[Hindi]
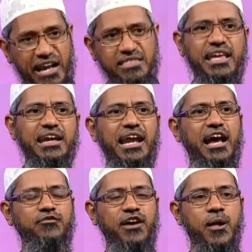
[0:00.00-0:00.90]
ग्रंथ के
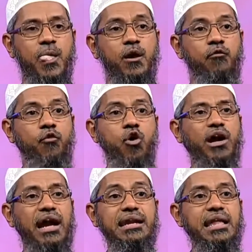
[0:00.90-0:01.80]
खिलाफ है वो
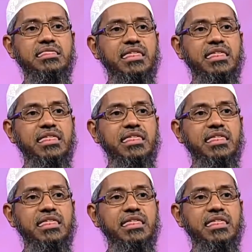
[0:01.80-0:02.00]
करने